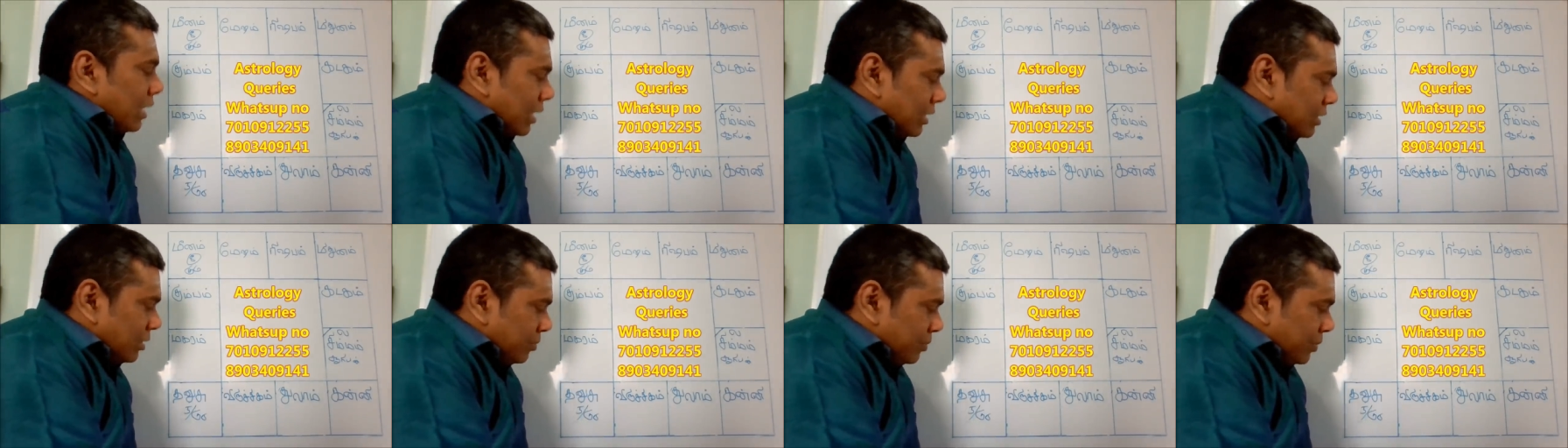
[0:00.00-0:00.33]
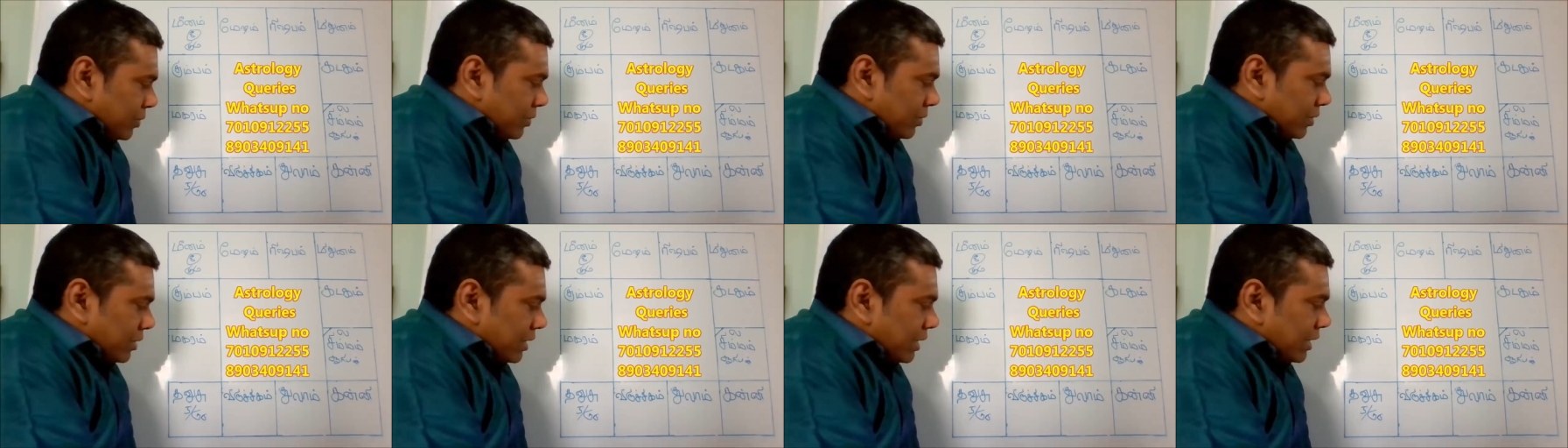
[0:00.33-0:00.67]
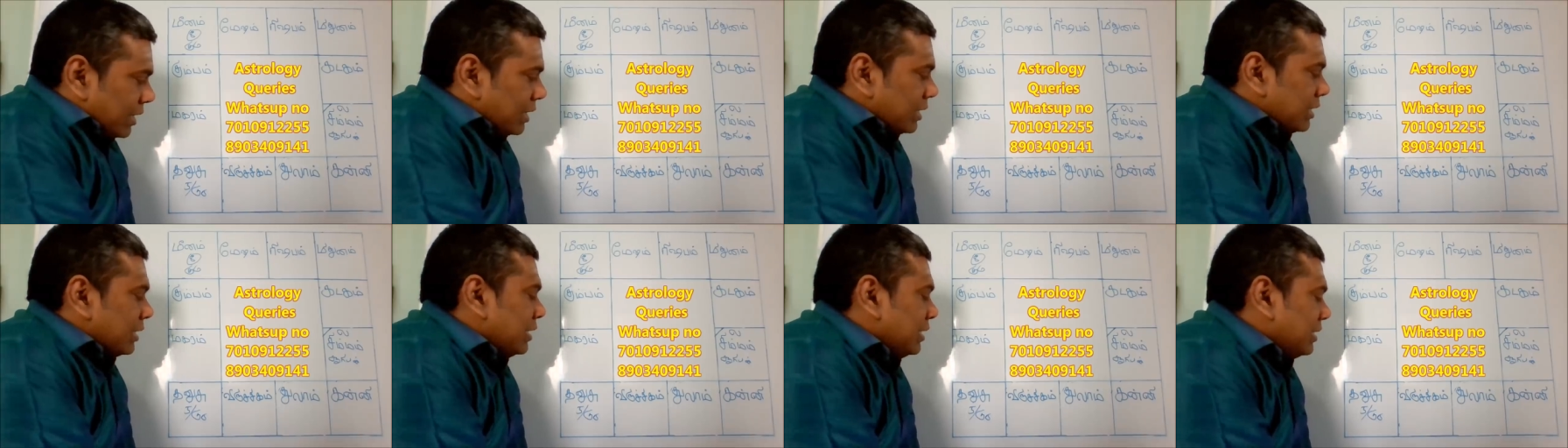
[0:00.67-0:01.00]
அது போக
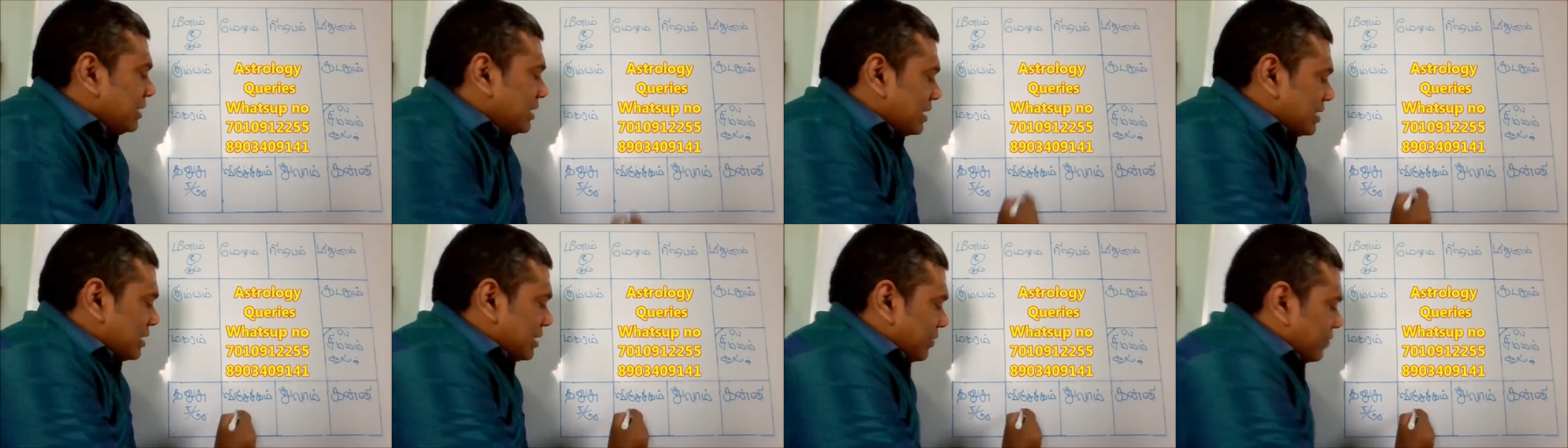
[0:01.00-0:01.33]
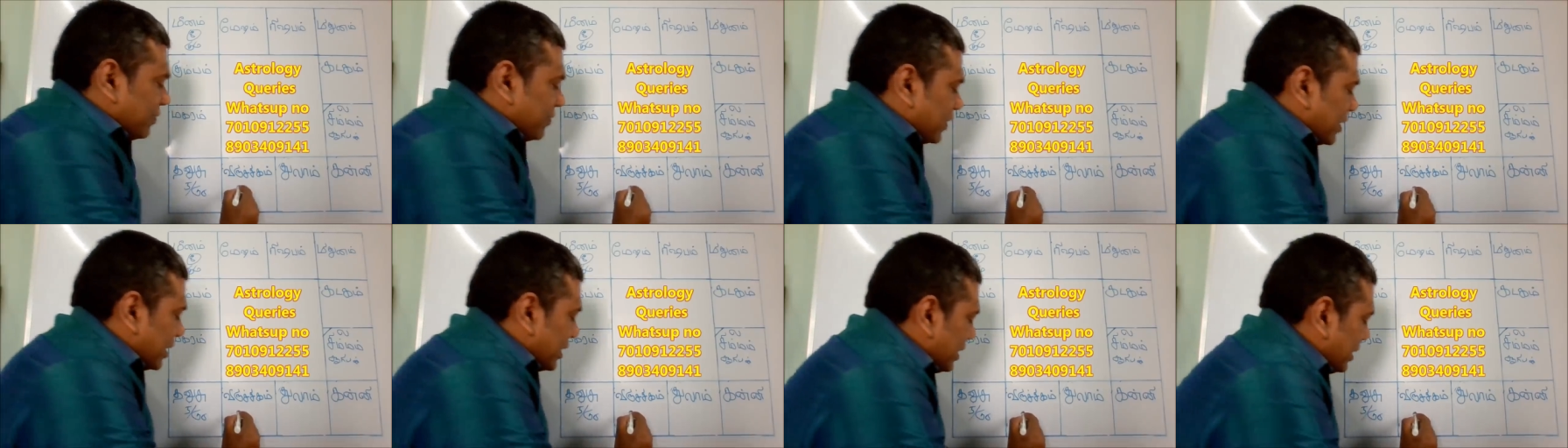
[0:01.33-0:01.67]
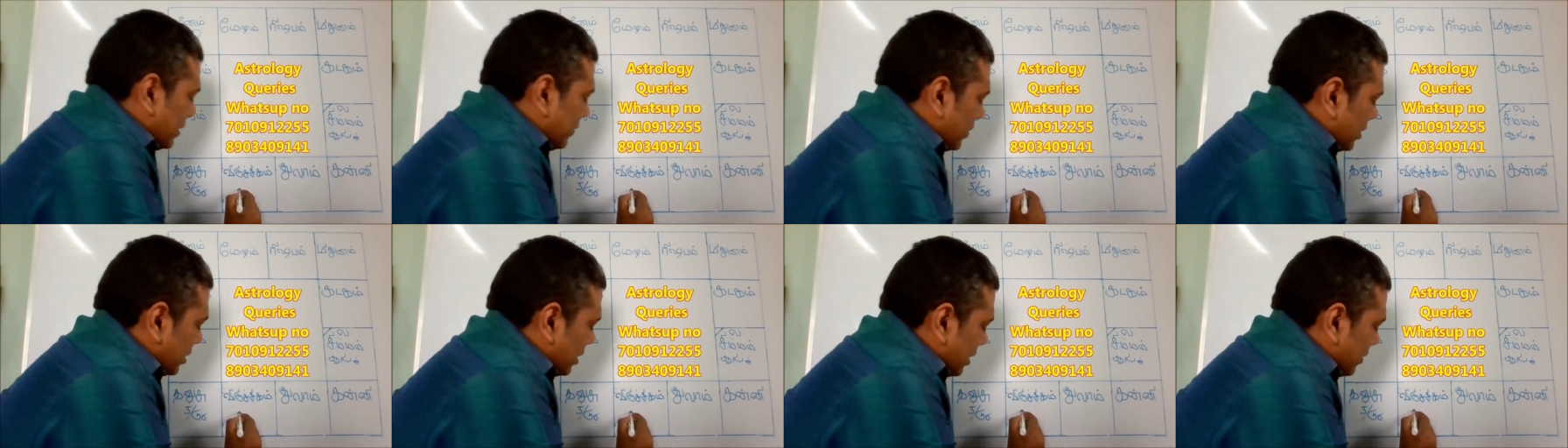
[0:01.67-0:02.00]
இந்த செவ்வாய்
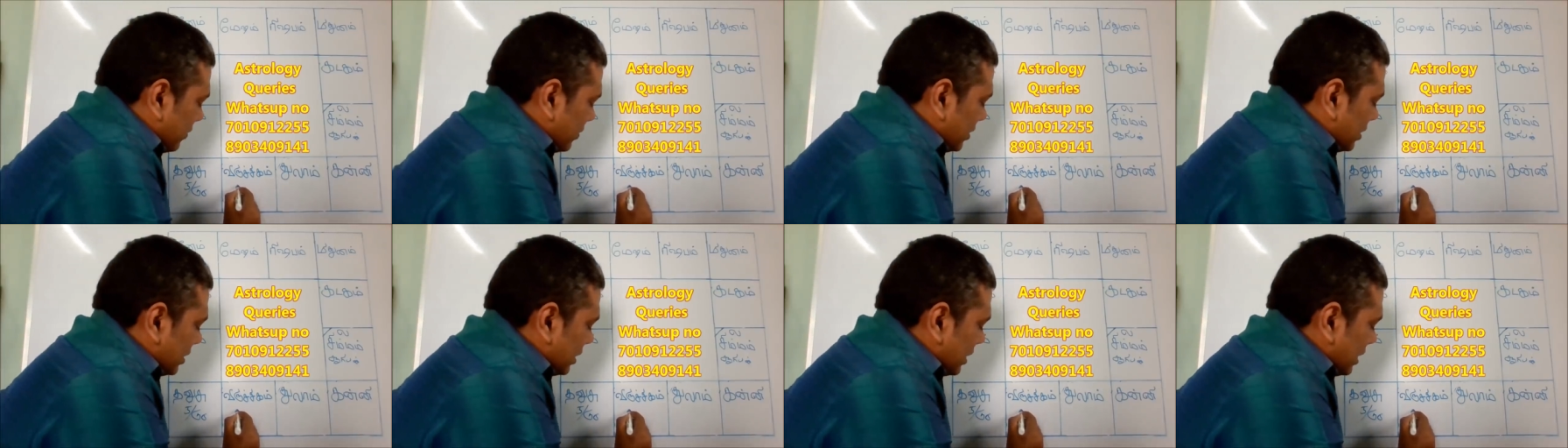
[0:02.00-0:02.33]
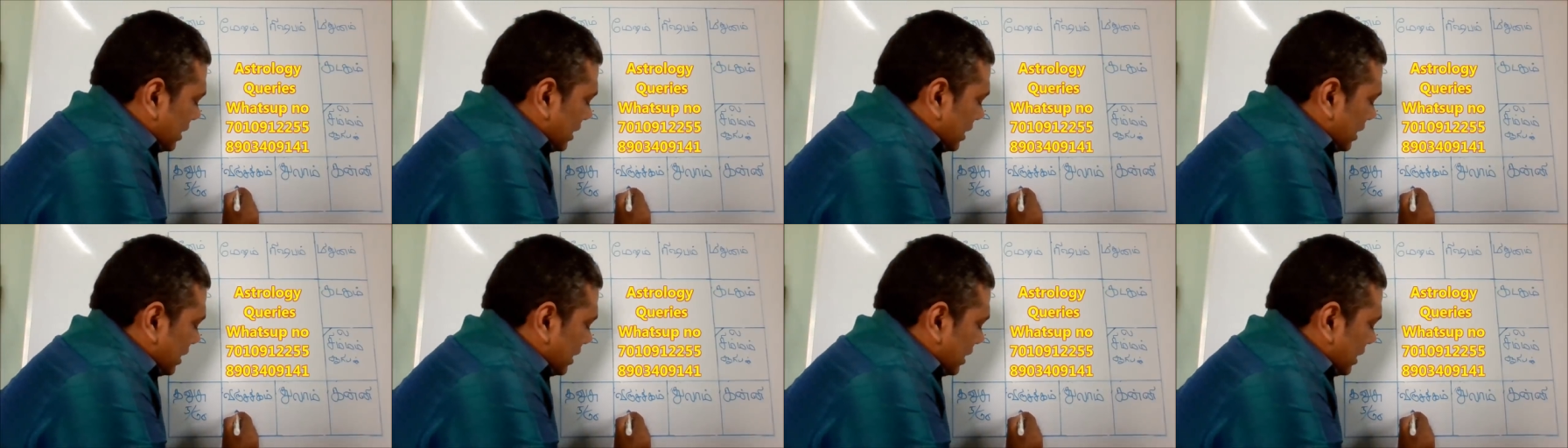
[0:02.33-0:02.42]
இவர் தான் வந்து